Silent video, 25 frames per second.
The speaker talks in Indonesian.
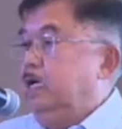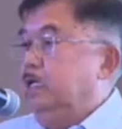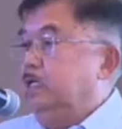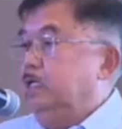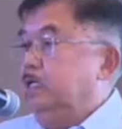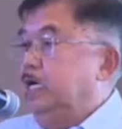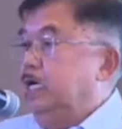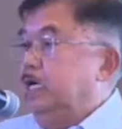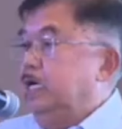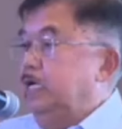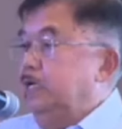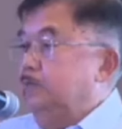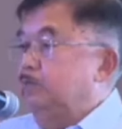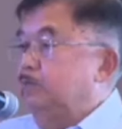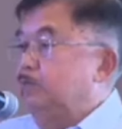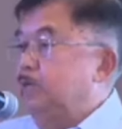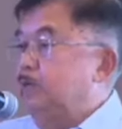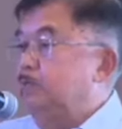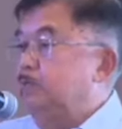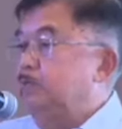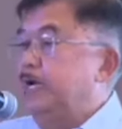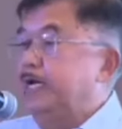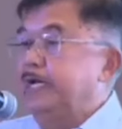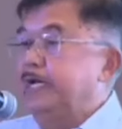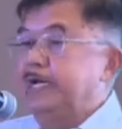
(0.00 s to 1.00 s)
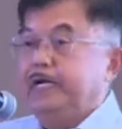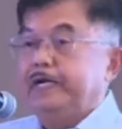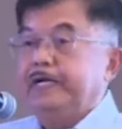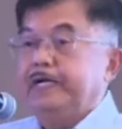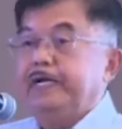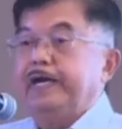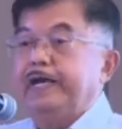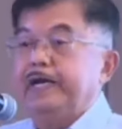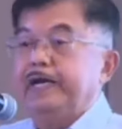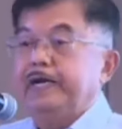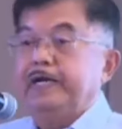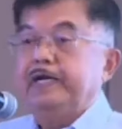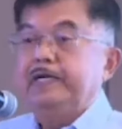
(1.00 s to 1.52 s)
Tadi paling banyak ke
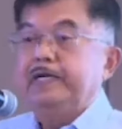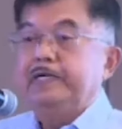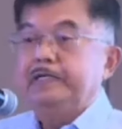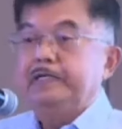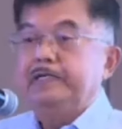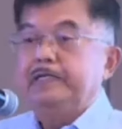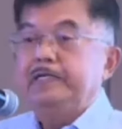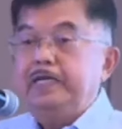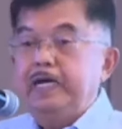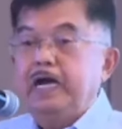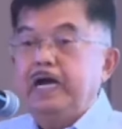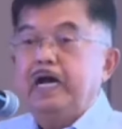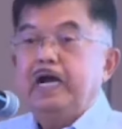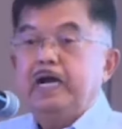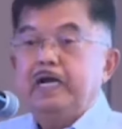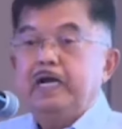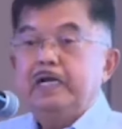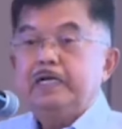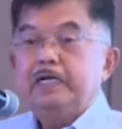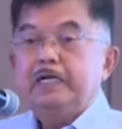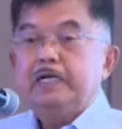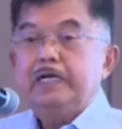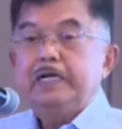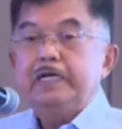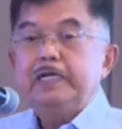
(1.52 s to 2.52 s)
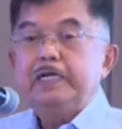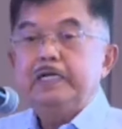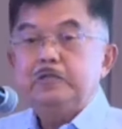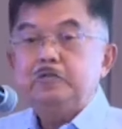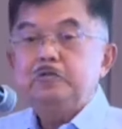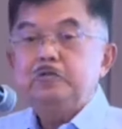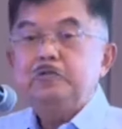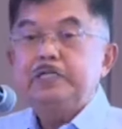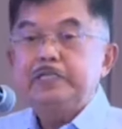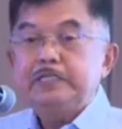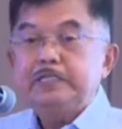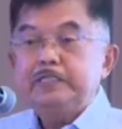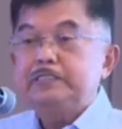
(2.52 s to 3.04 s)
daerah. Iya, karena
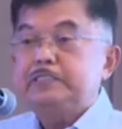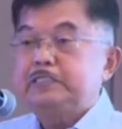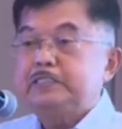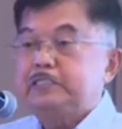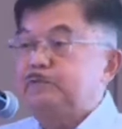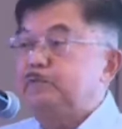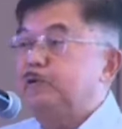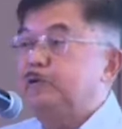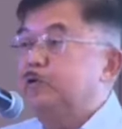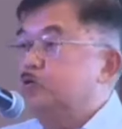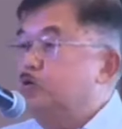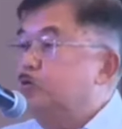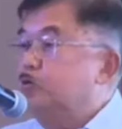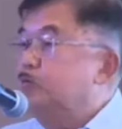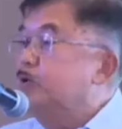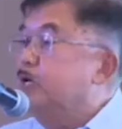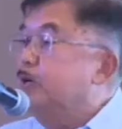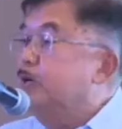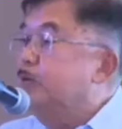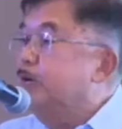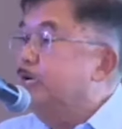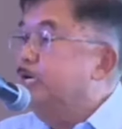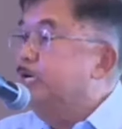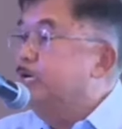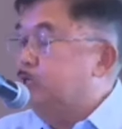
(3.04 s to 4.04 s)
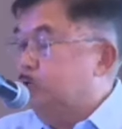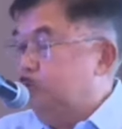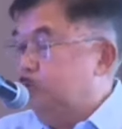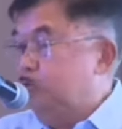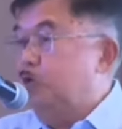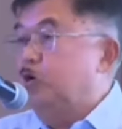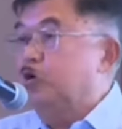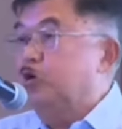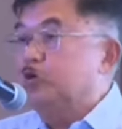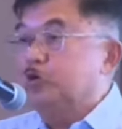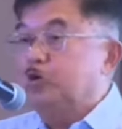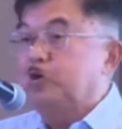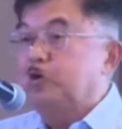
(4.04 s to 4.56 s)
itu kita sistem otonomi daerah. Itu
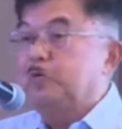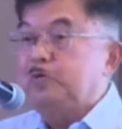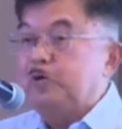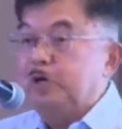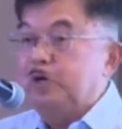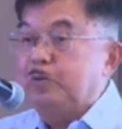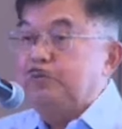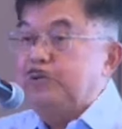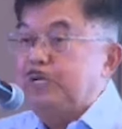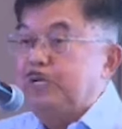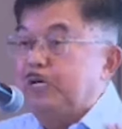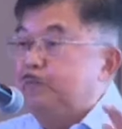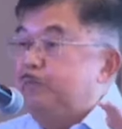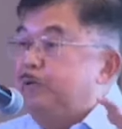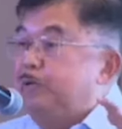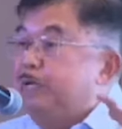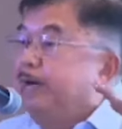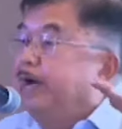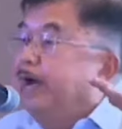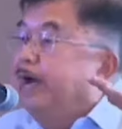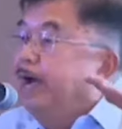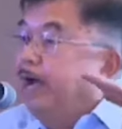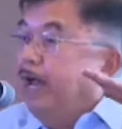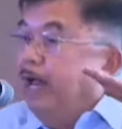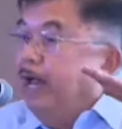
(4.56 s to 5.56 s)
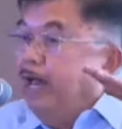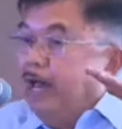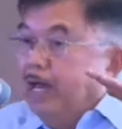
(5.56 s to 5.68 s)
pun otonomi juga pindah-pindah.